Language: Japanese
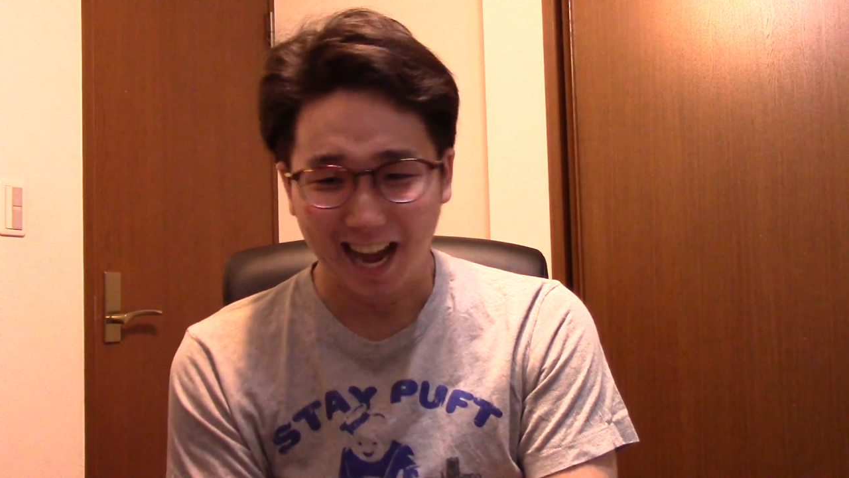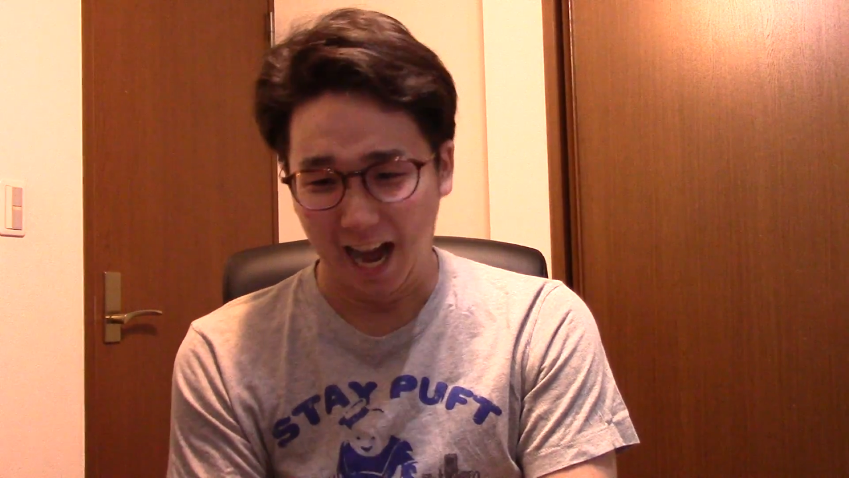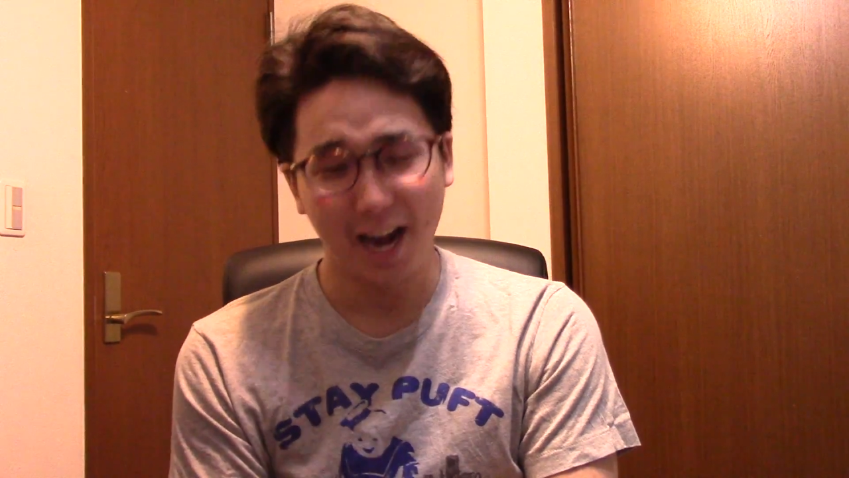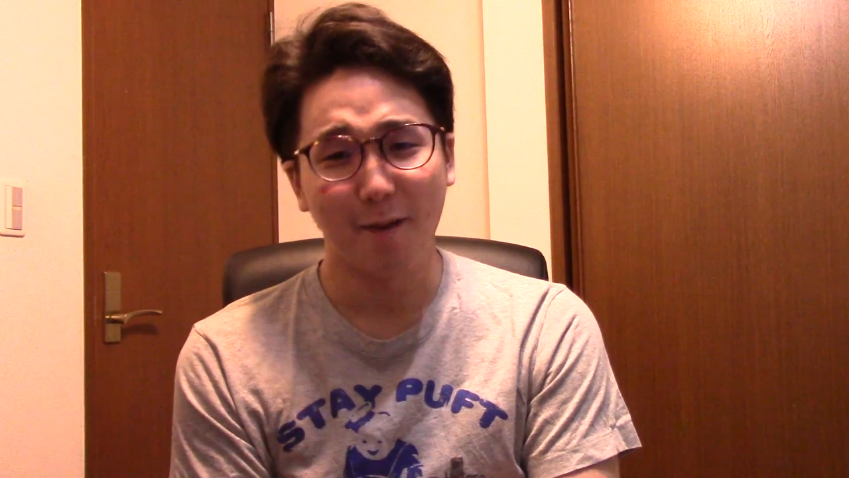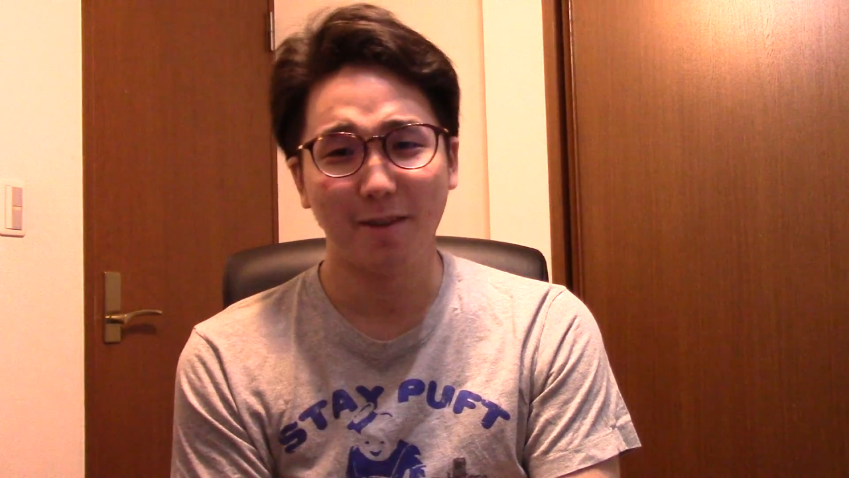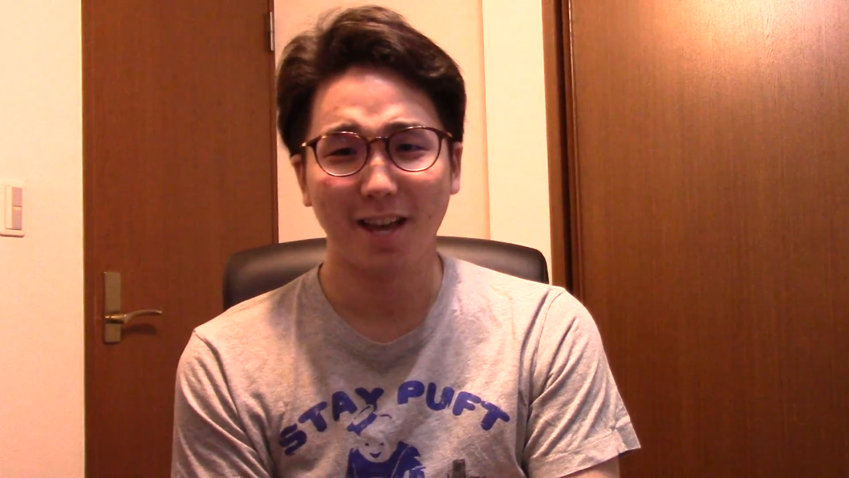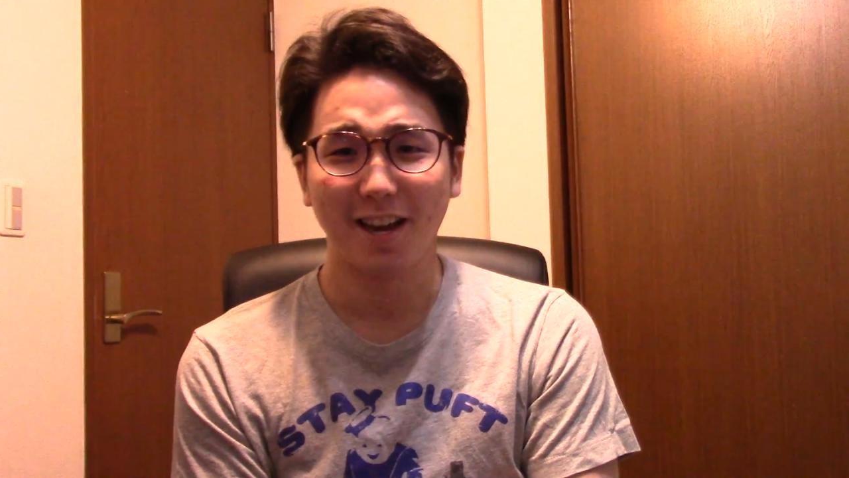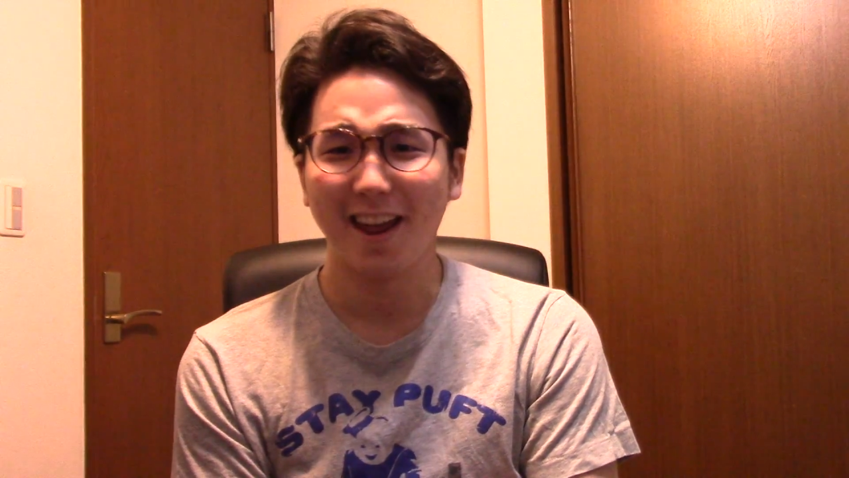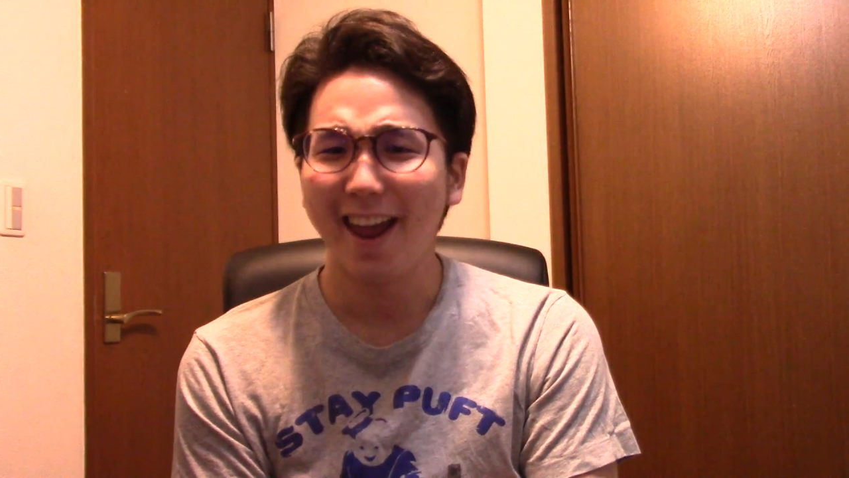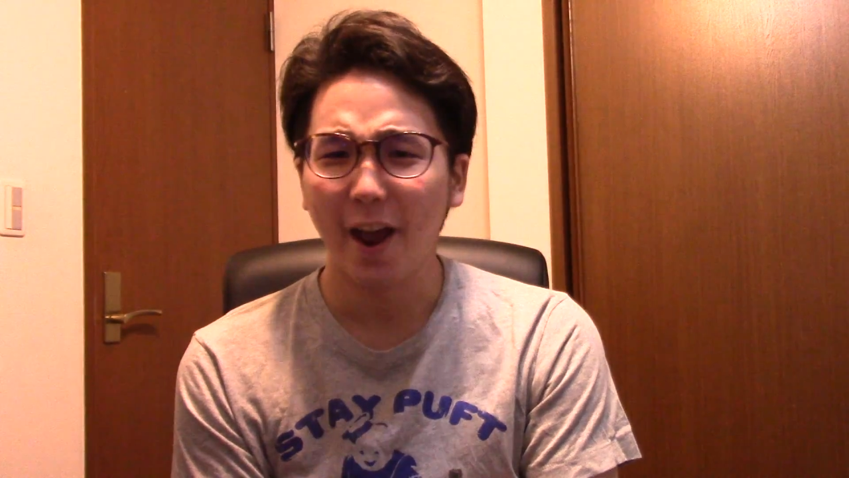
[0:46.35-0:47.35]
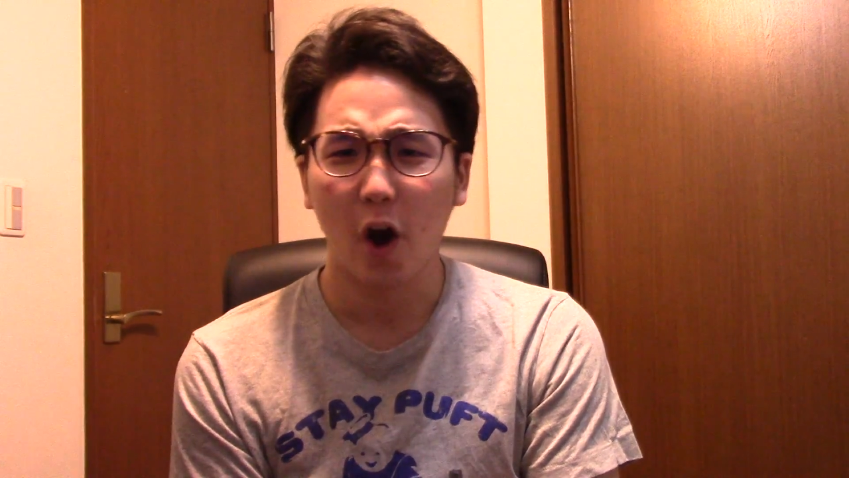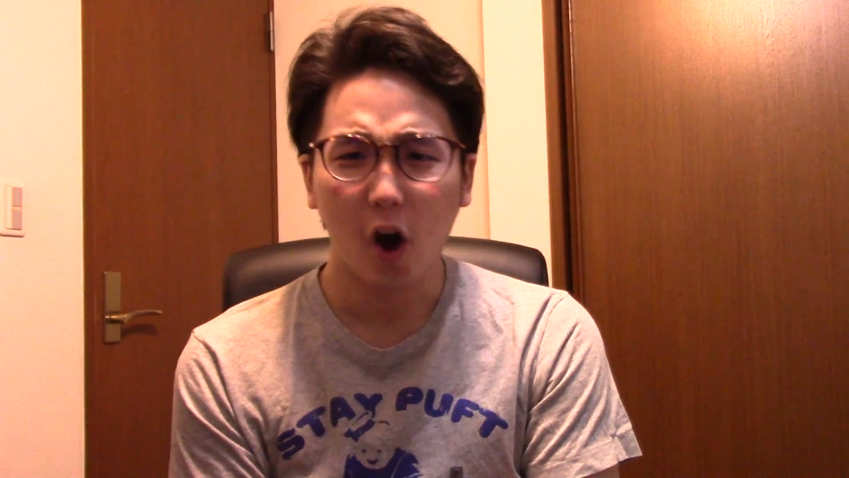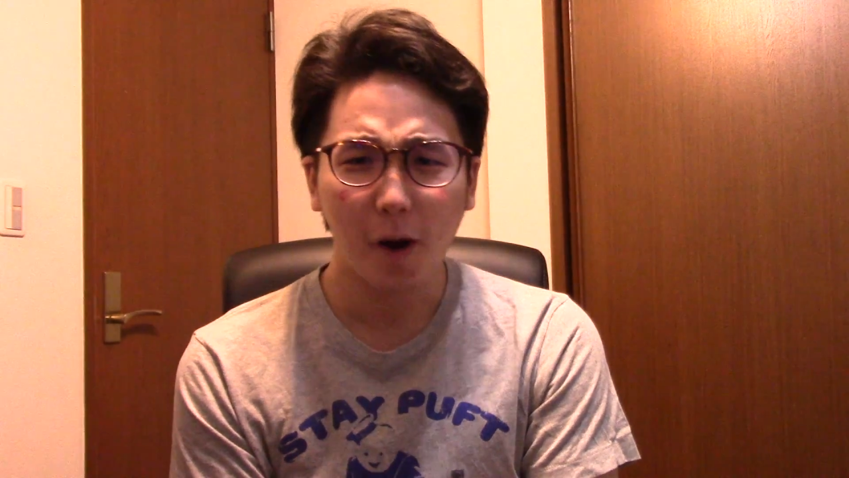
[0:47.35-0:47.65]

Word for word: 花火じゃねえよ